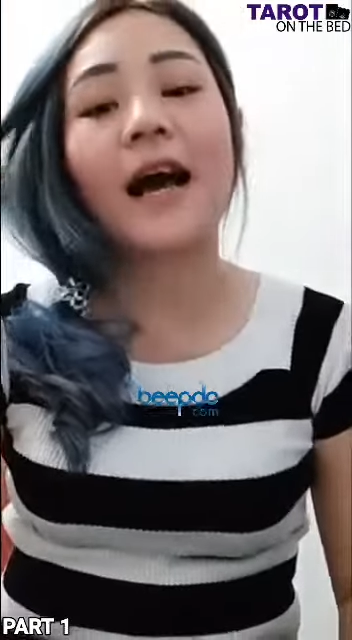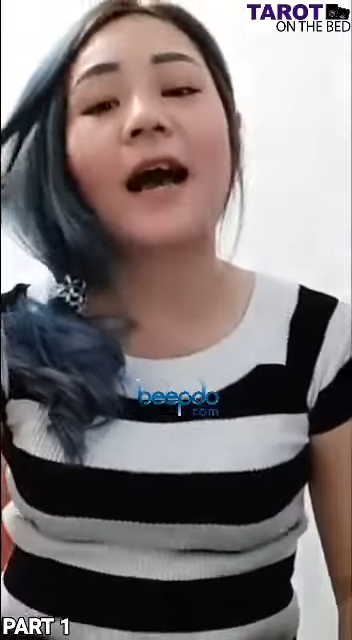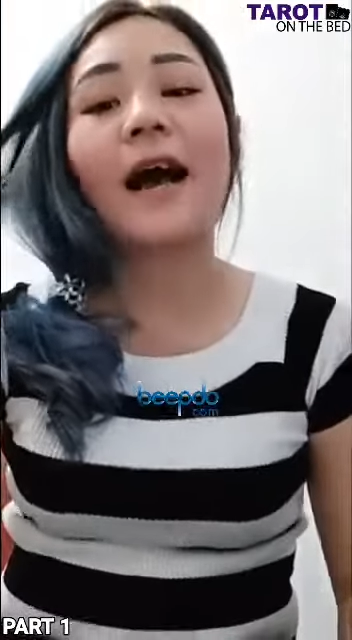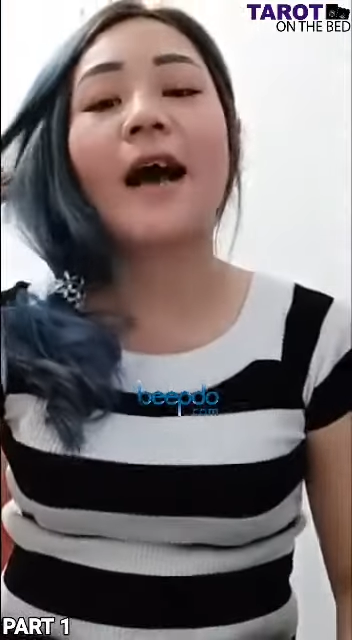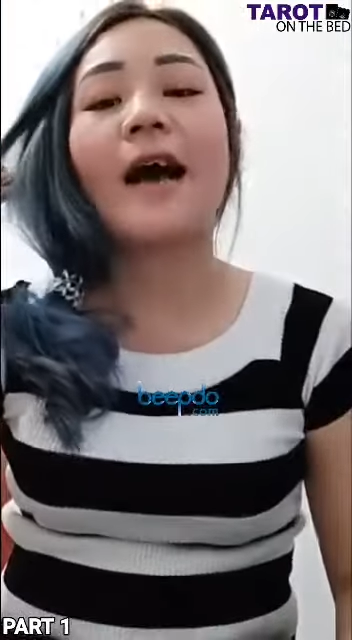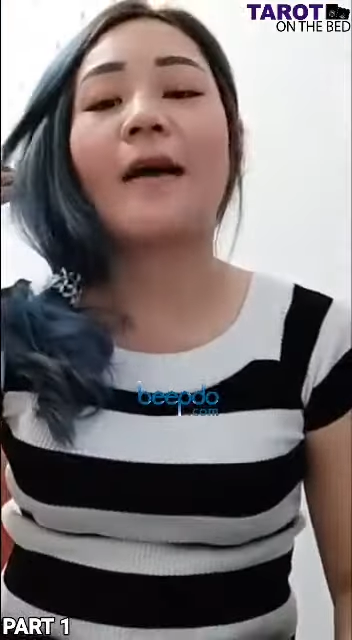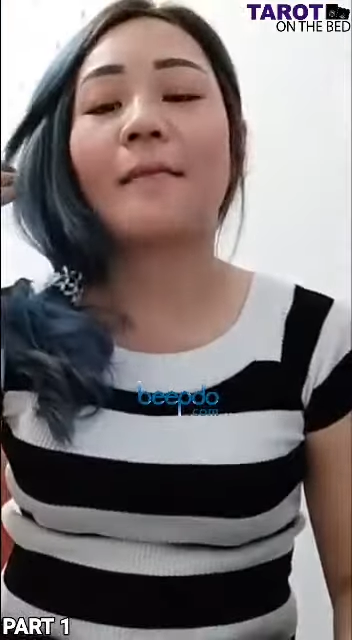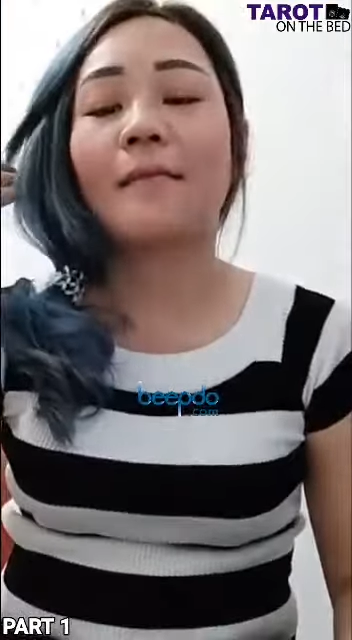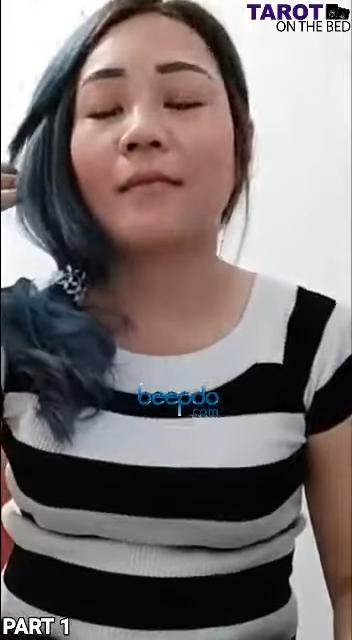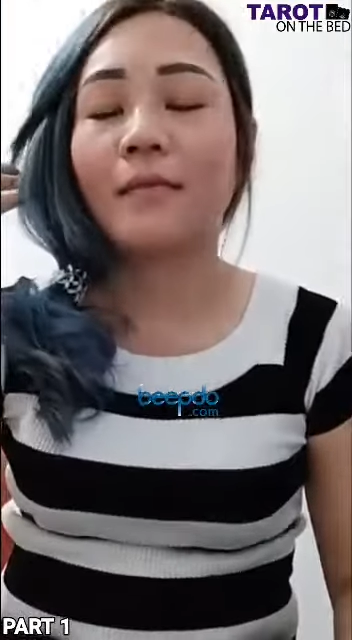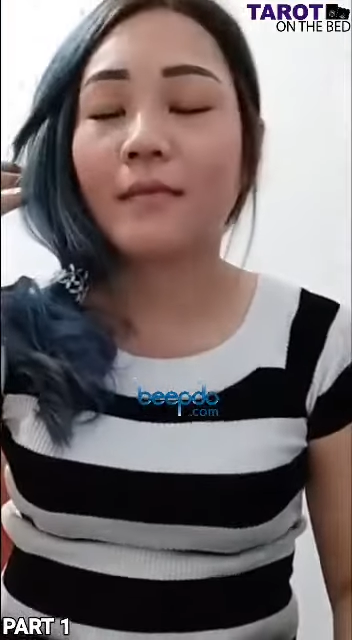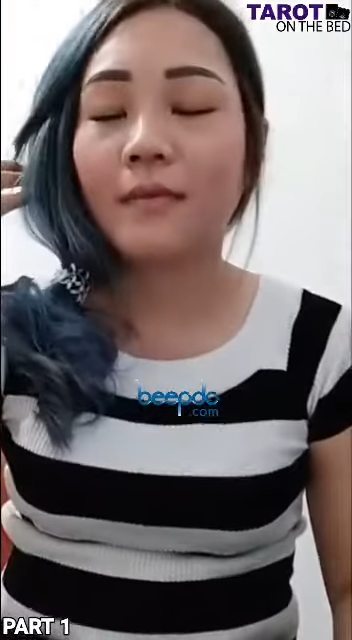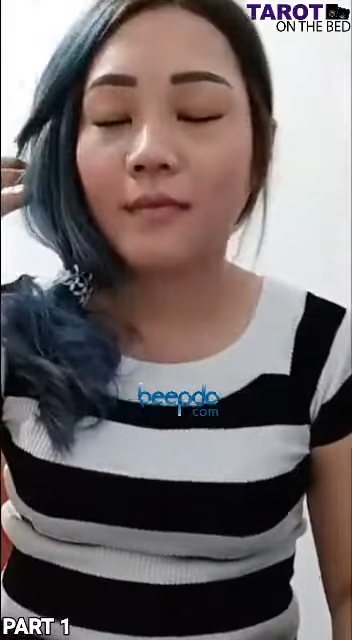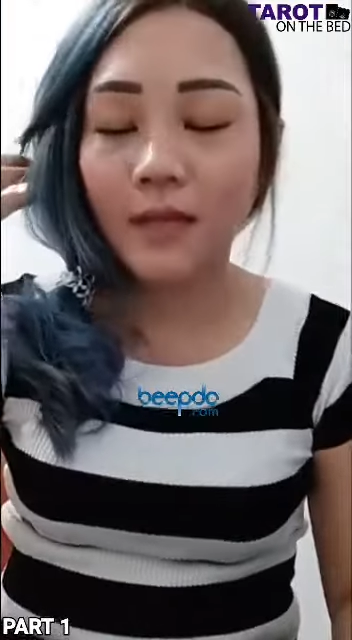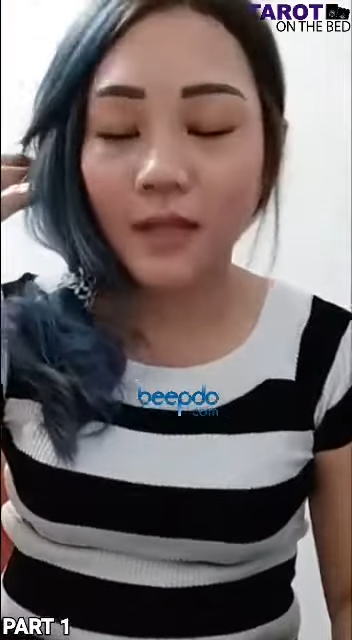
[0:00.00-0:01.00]

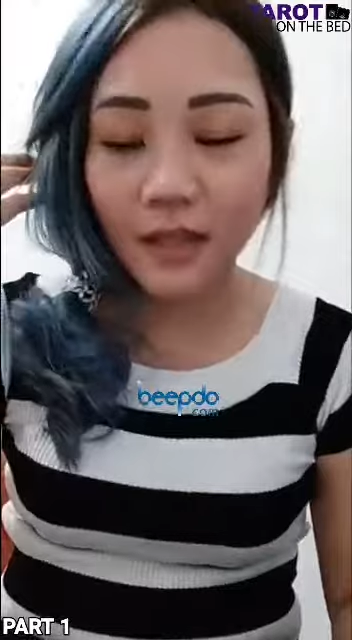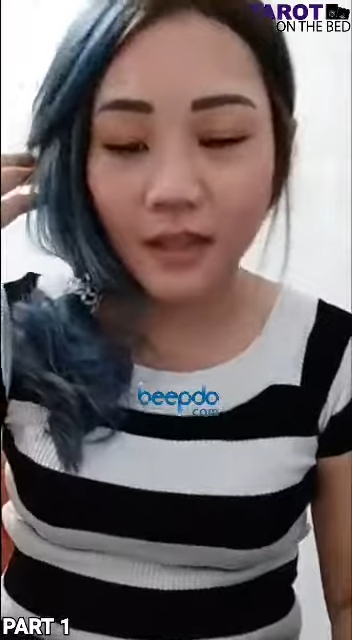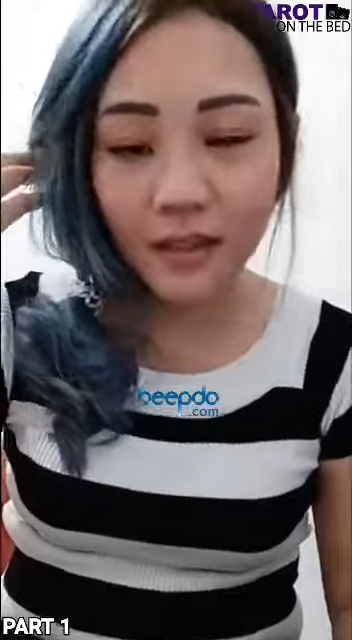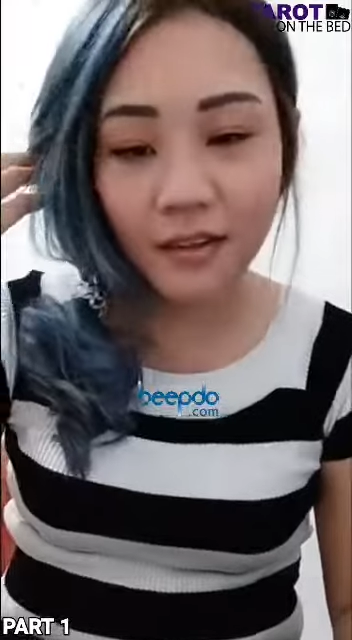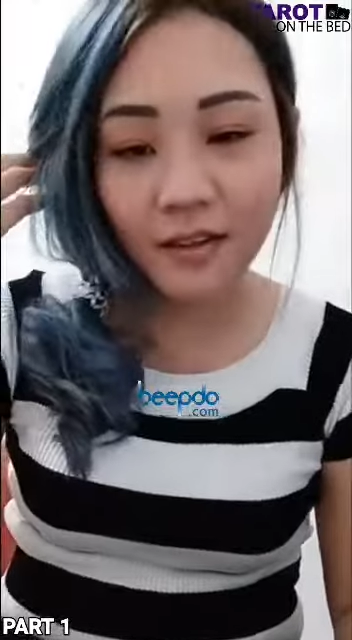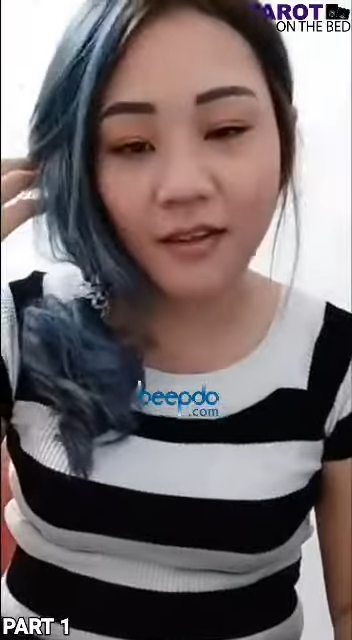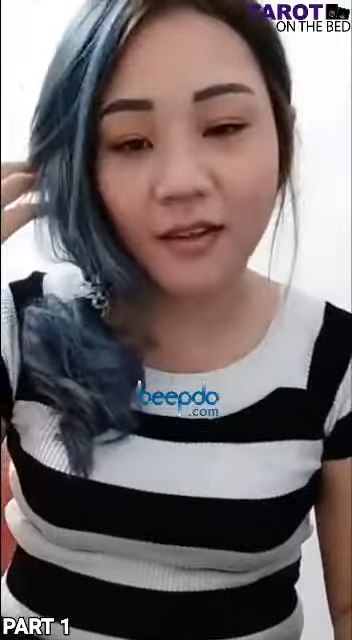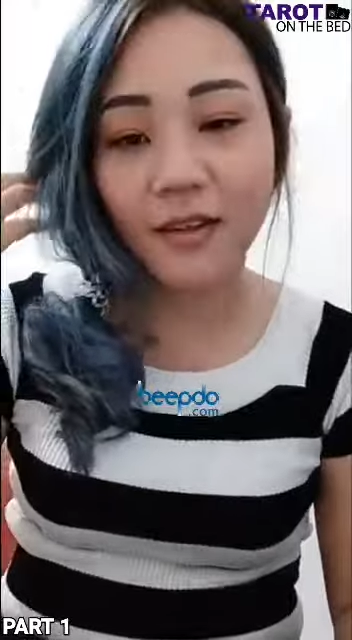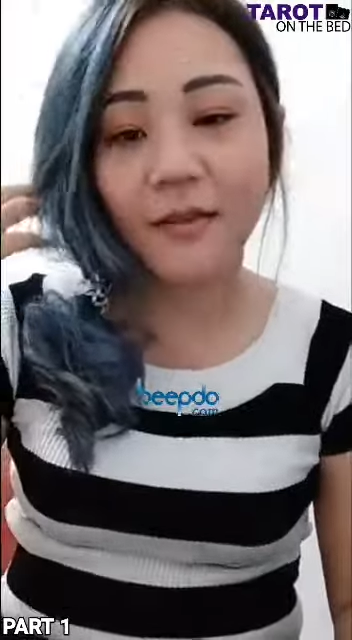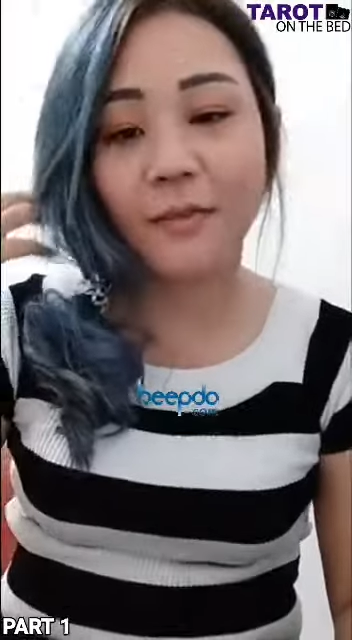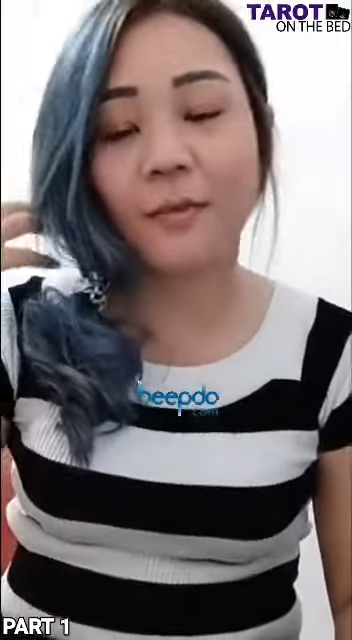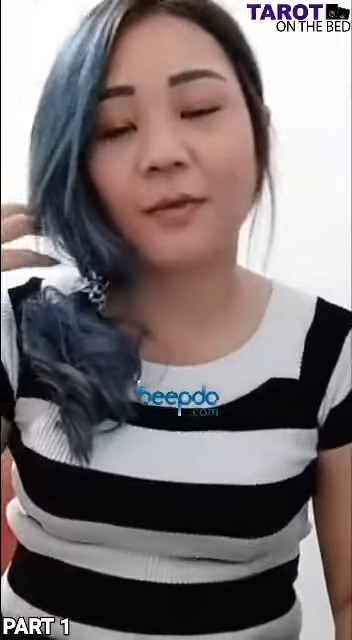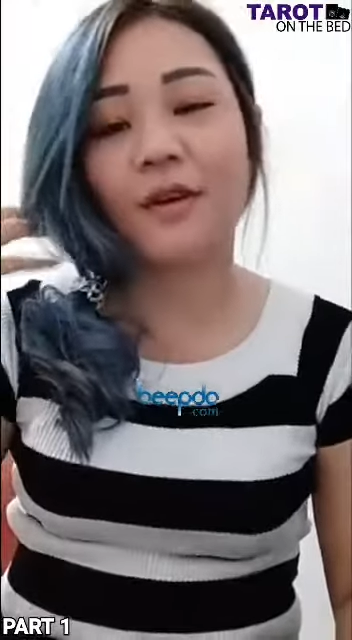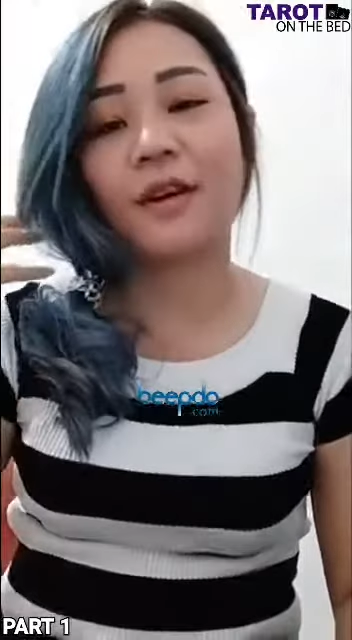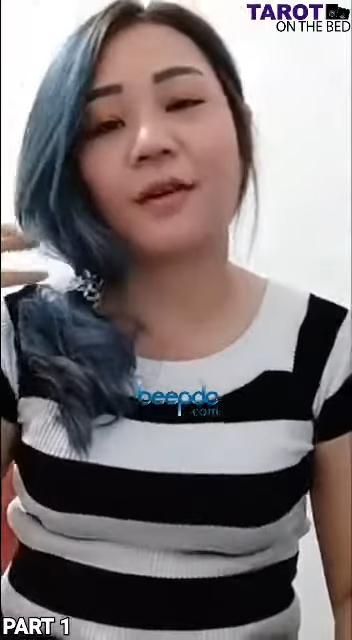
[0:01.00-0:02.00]
amin Kak
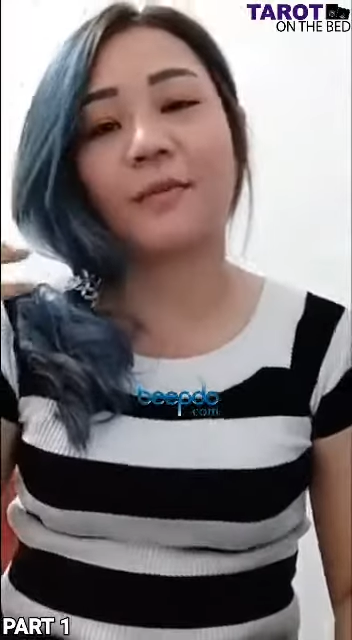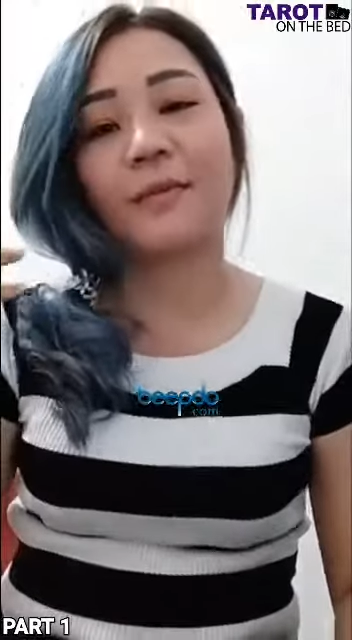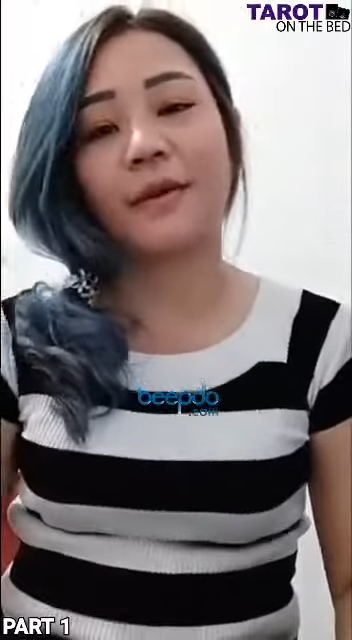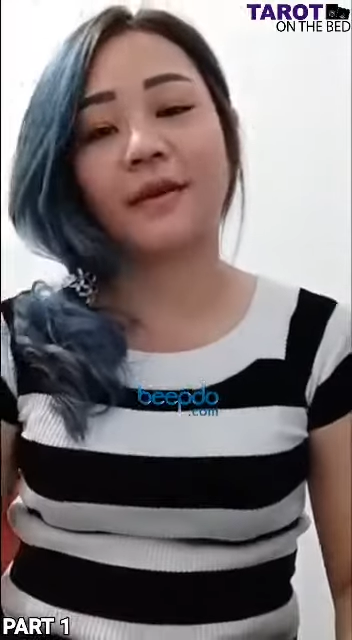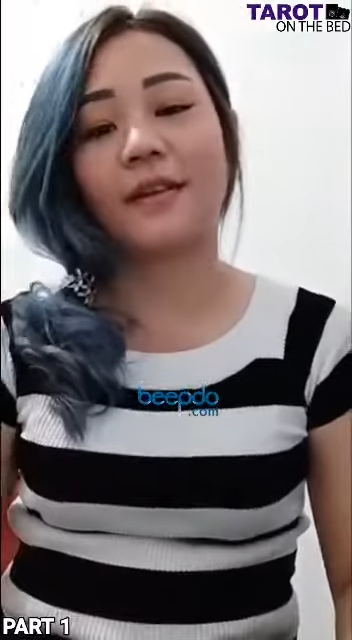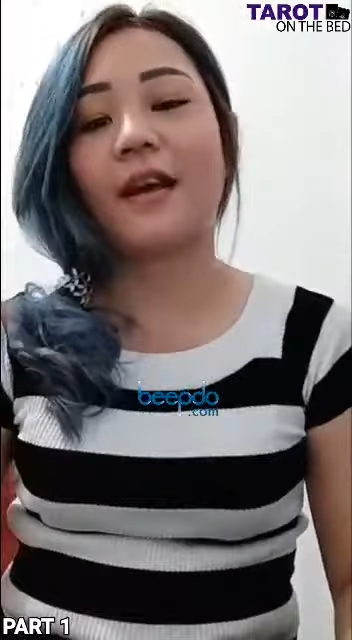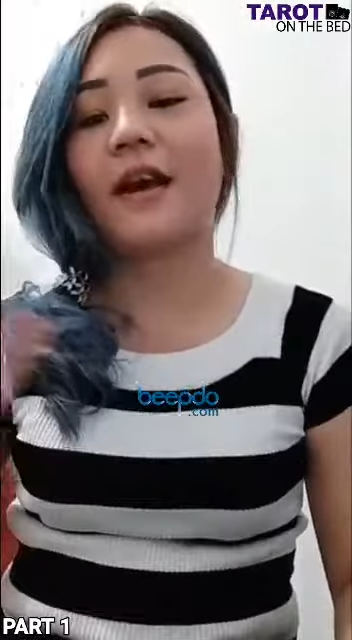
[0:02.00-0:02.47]
Muhammad